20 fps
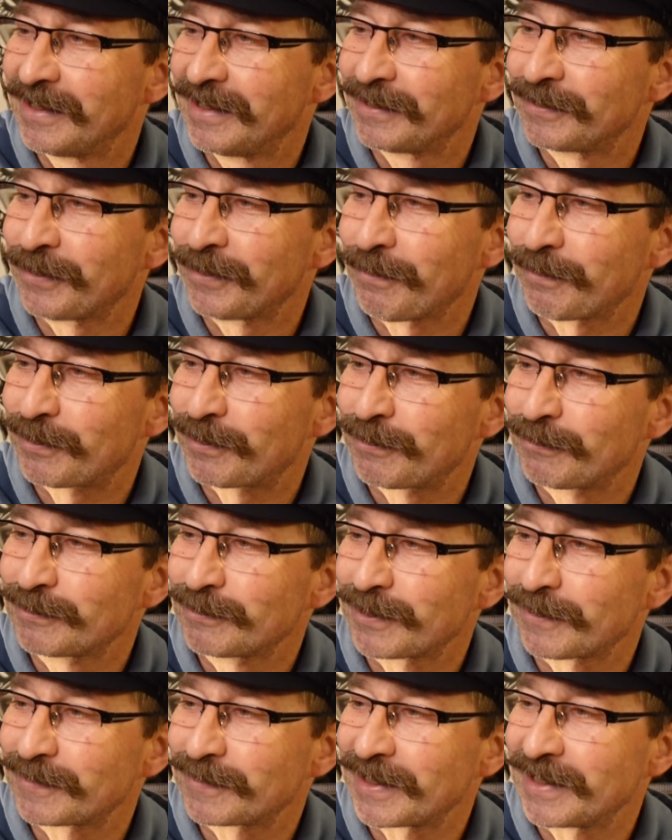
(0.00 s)
Tom
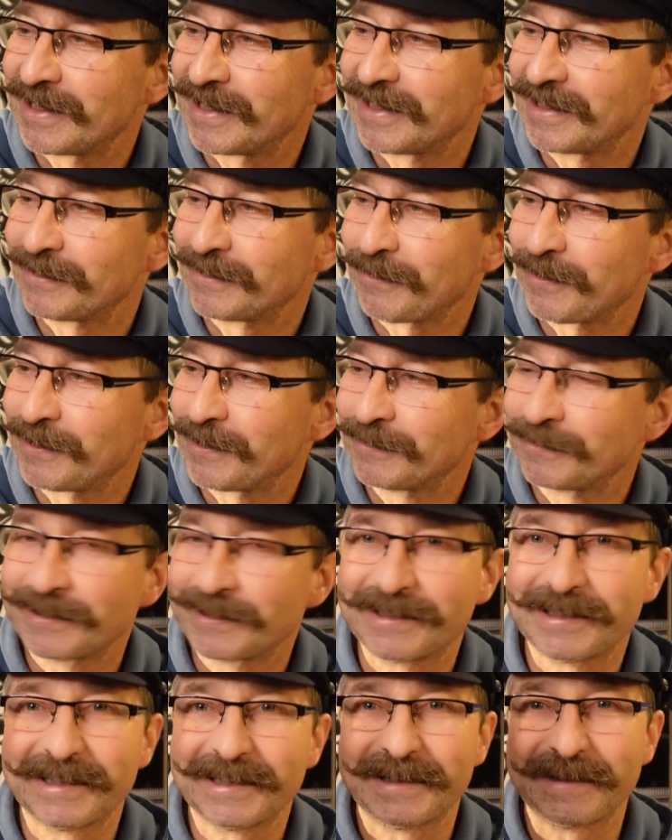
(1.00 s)
Cruise auf seiner
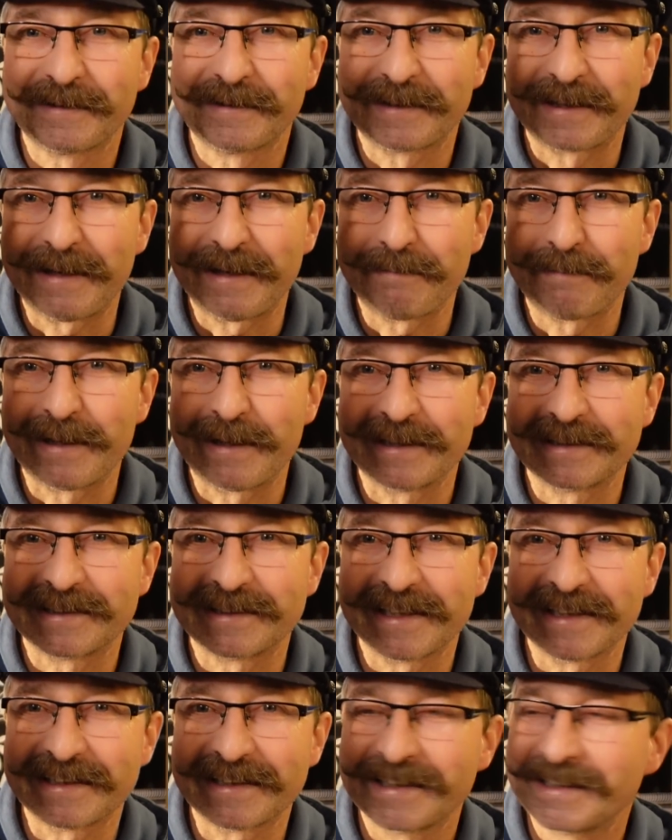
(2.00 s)
900er
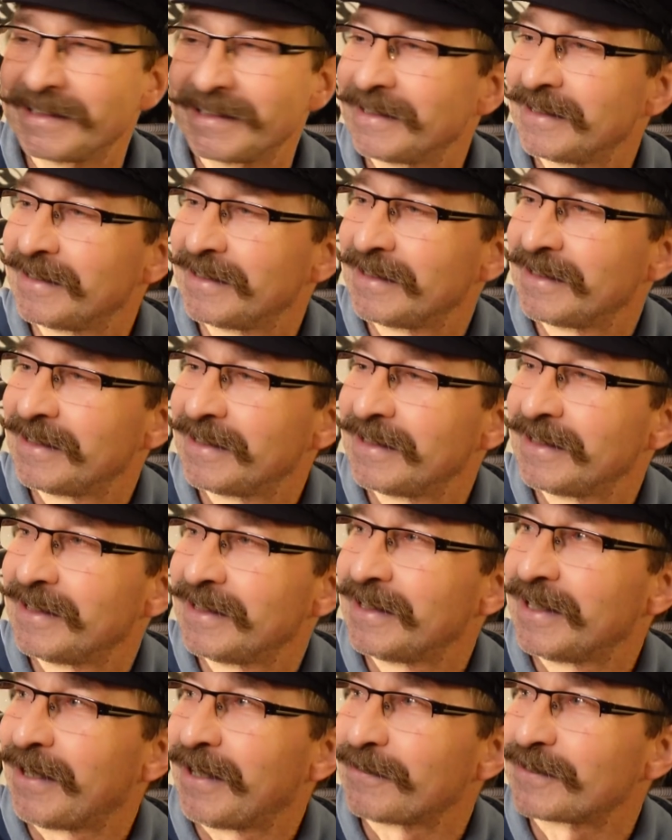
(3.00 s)
GPZ,
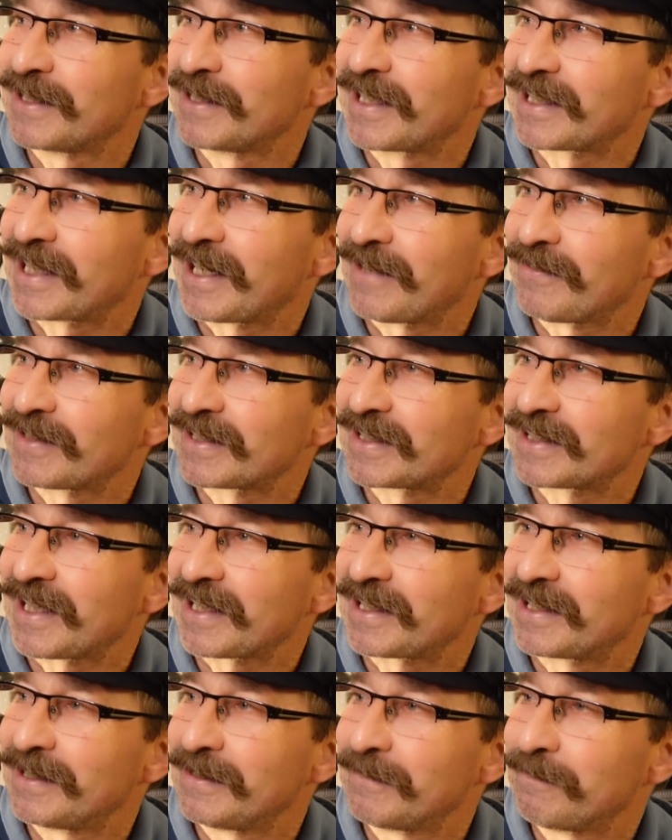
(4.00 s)
auf seiner
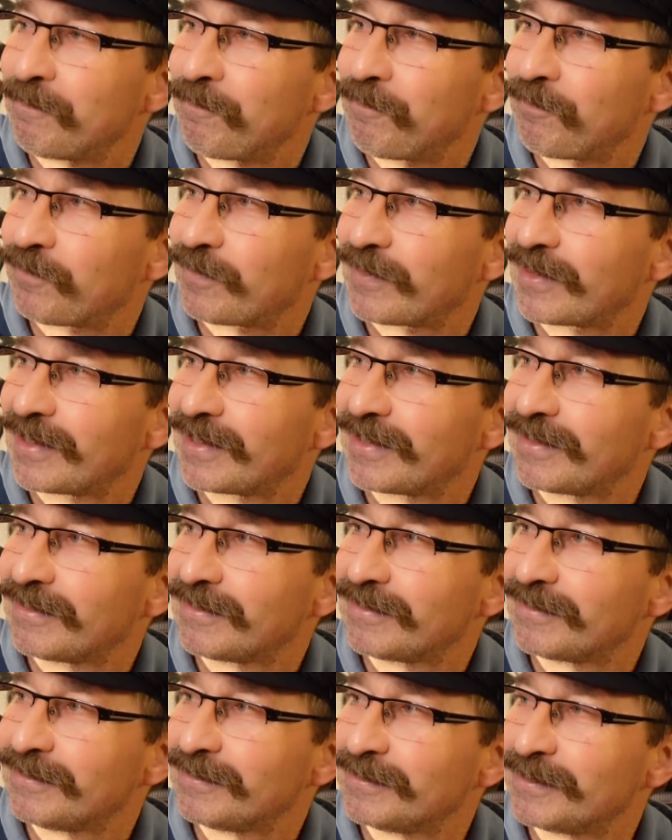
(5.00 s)
Kawasaki
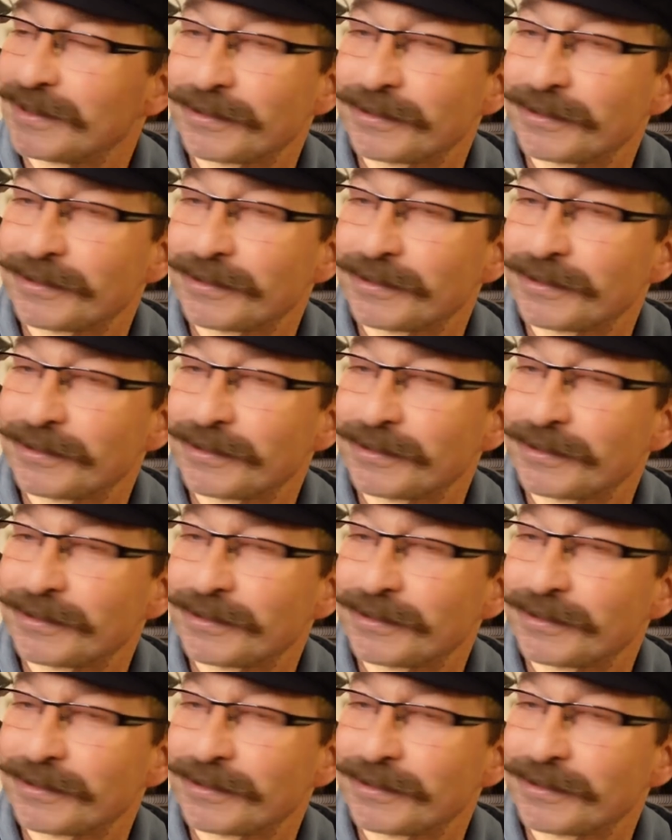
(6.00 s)
und